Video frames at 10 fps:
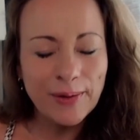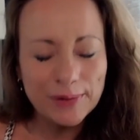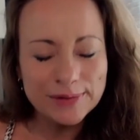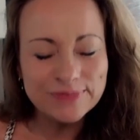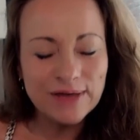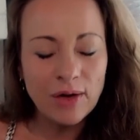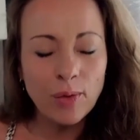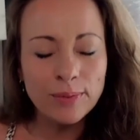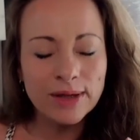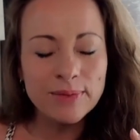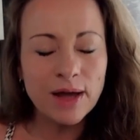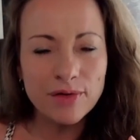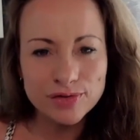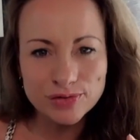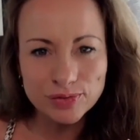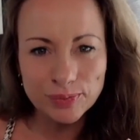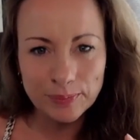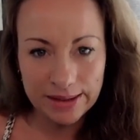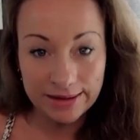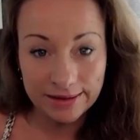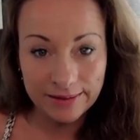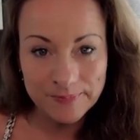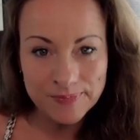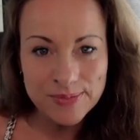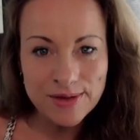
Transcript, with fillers: Gott, warum gebrauchst du mich?